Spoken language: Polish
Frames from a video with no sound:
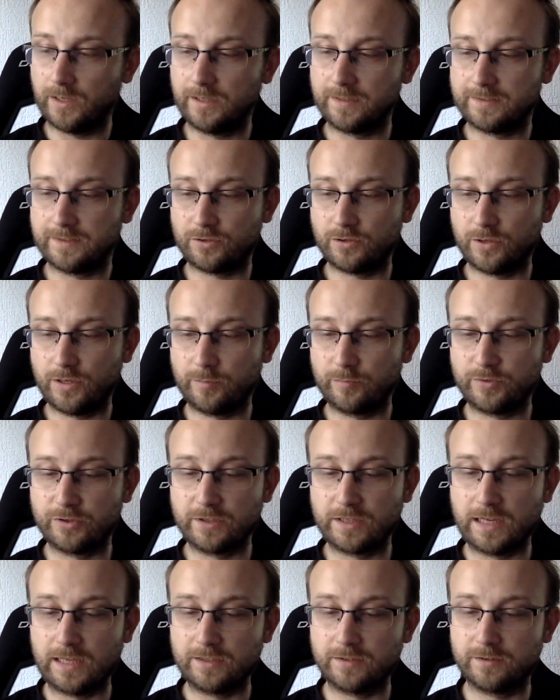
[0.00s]
zacząłem
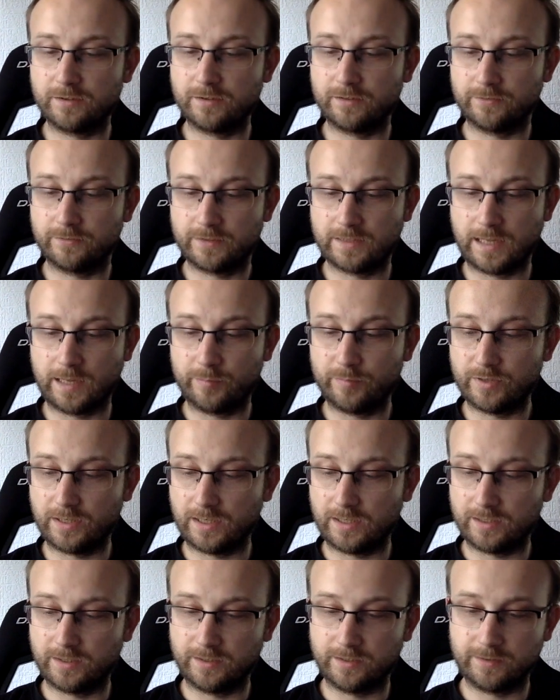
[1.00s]
czytać wstęp,
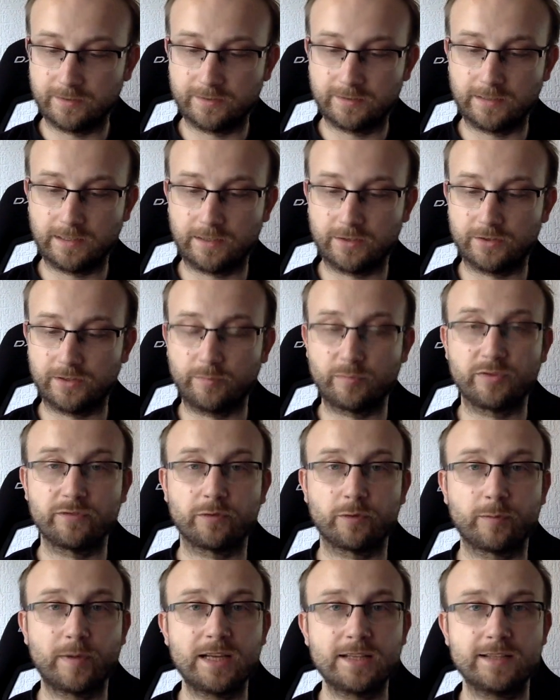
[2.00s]
tak, jest jakieś tam
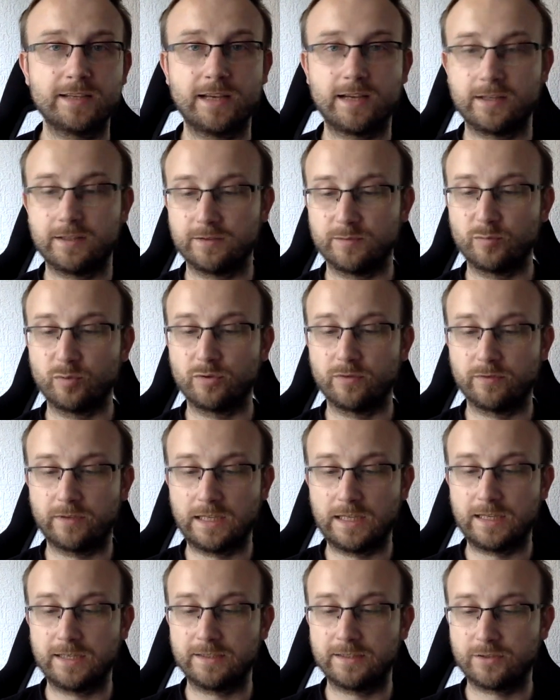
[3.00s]
informacje, jak
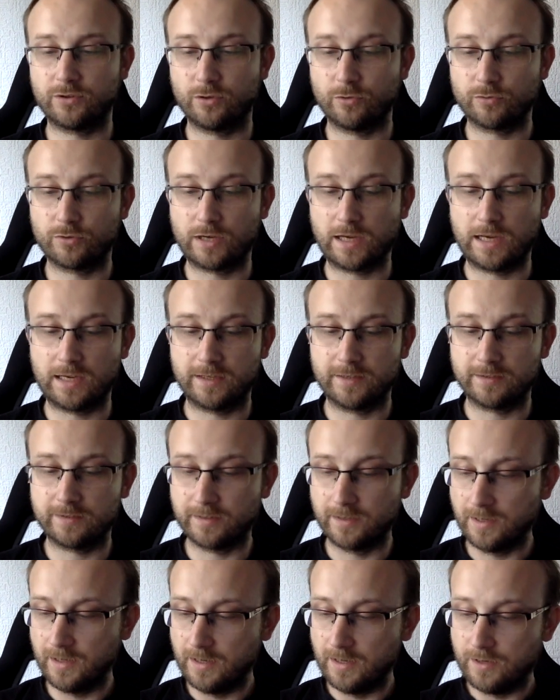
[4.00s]
zbudowana jest książka, jak
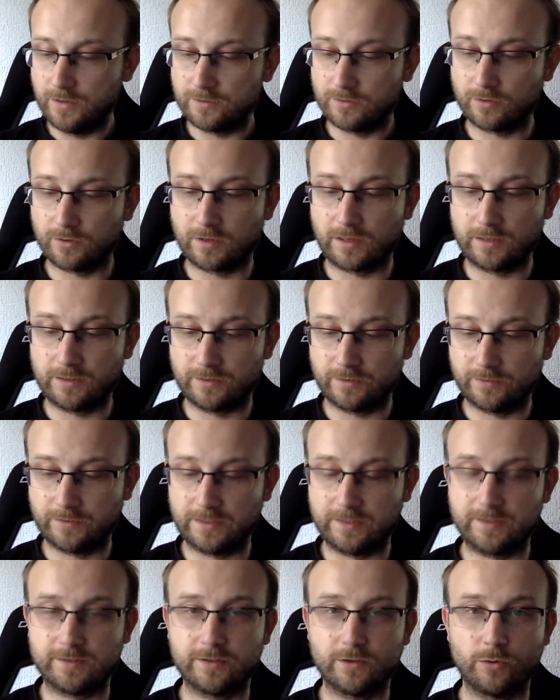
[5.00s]
jest
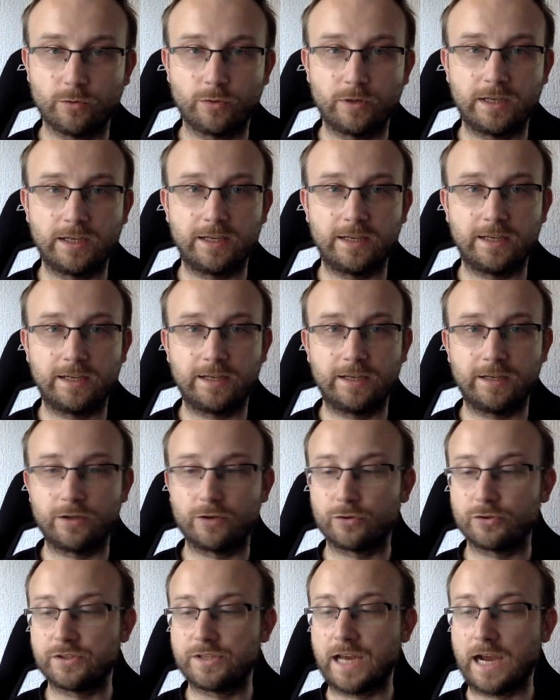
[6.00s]
zorganizowane są
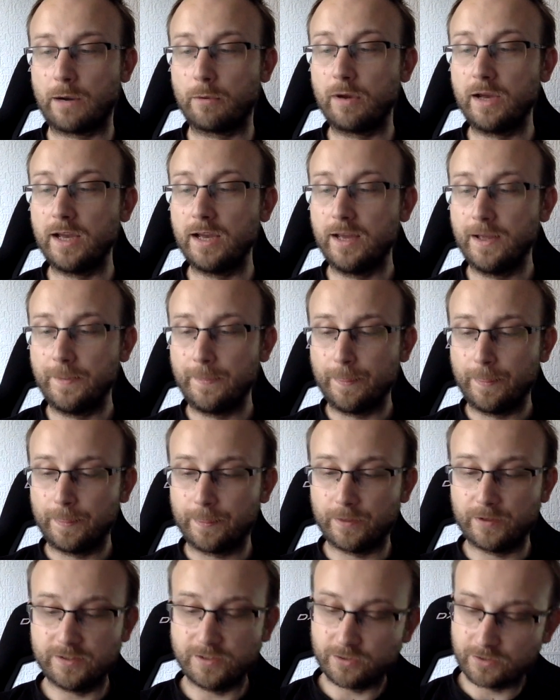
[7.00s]
rozdziały.
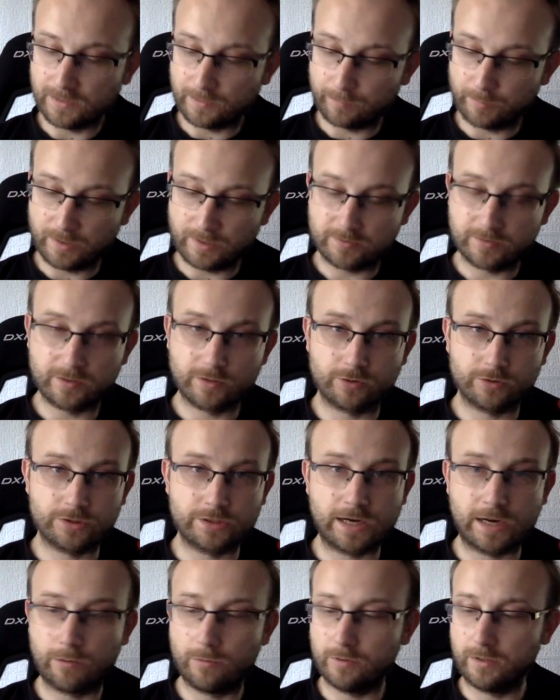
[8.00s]
No i zaczynam pierwszy
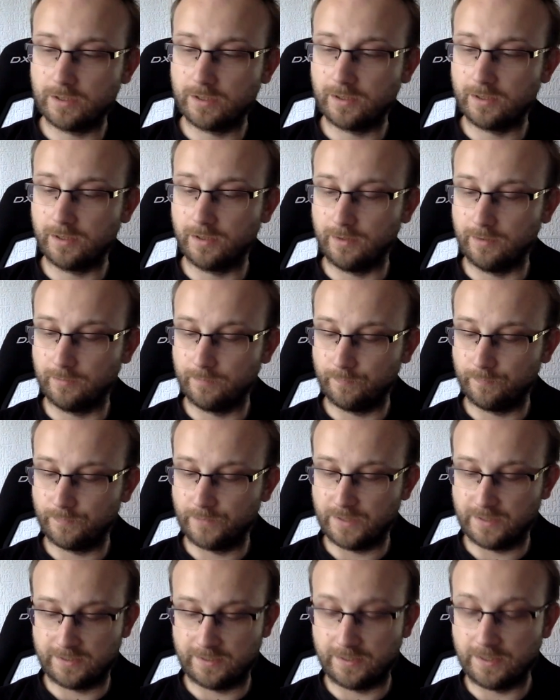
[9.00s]
rozdział i
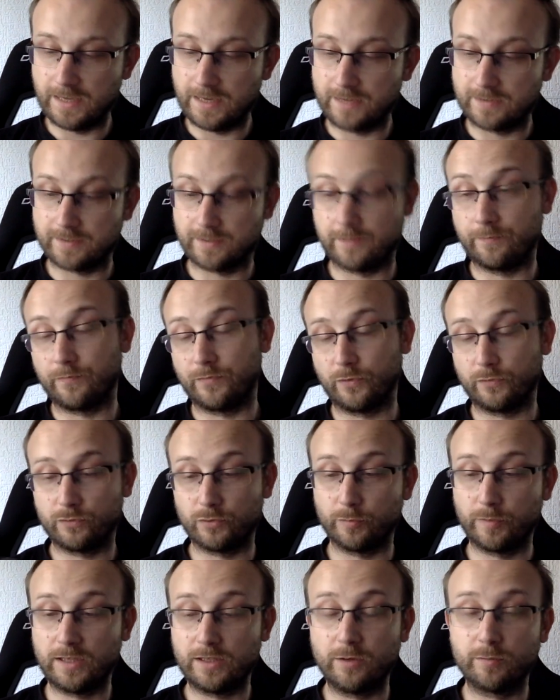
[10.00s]
jest angielski. No w
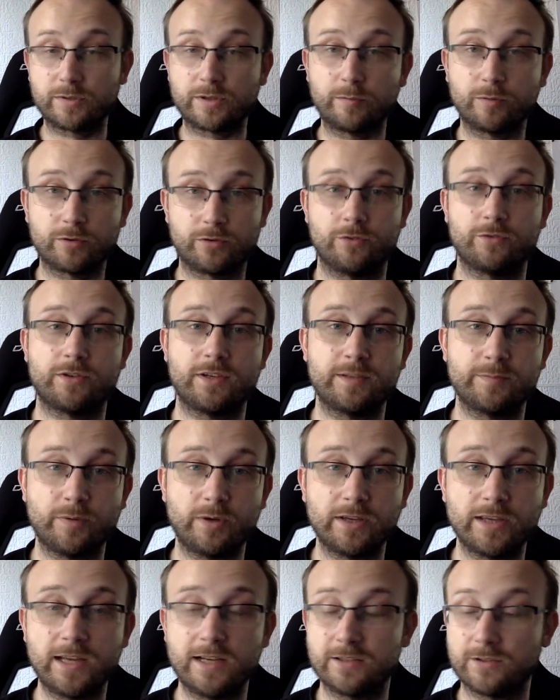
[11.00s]
sumie dobrze, bo książka jest
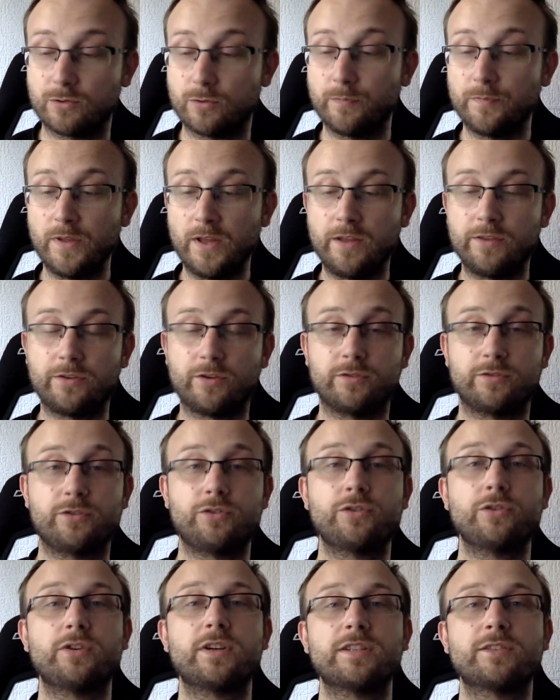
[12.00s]
po angielsku. Tylko co
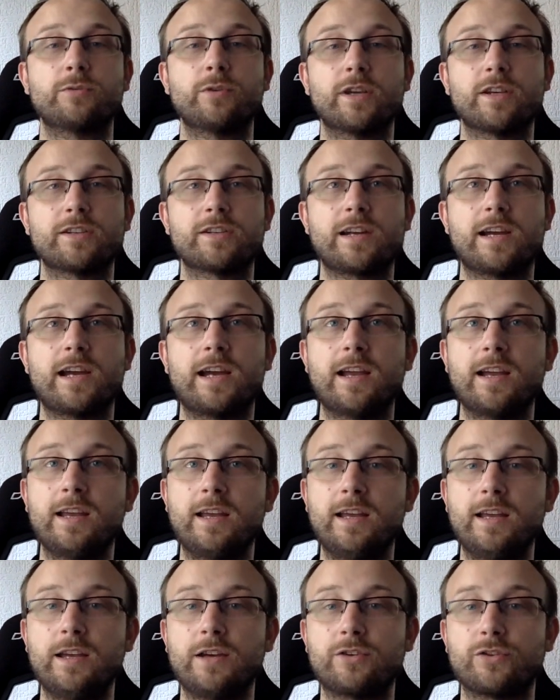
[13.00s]
się okazuje, że
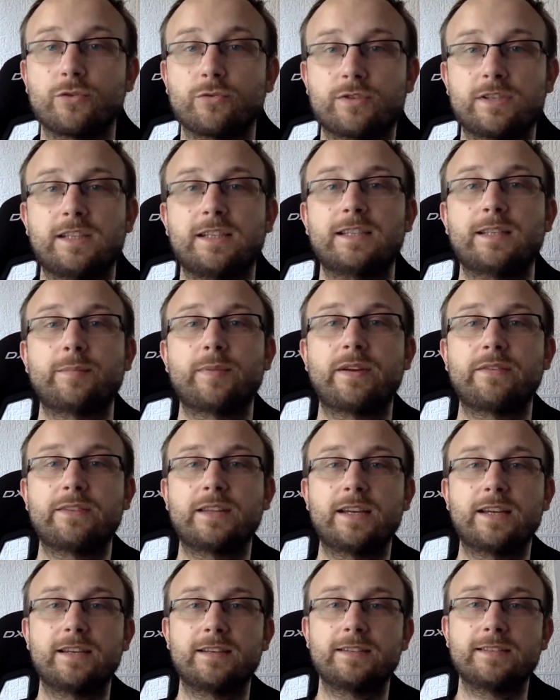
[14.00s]
książka tak
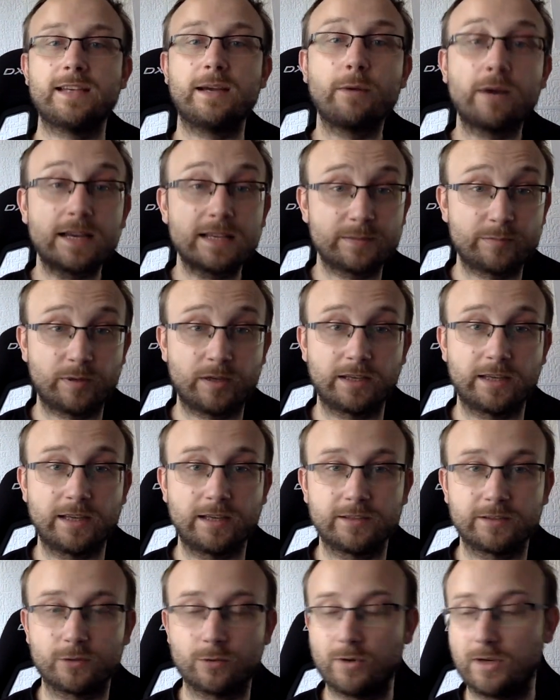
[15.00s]
naprawdę cała jest po
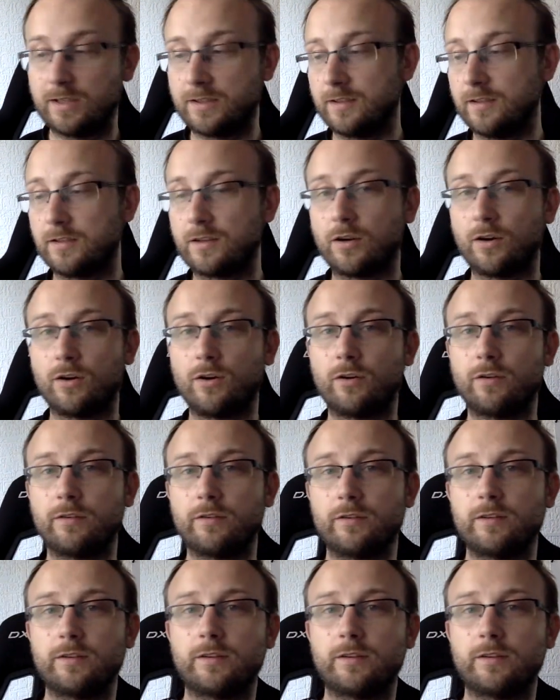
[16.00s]
angielsku, a tylko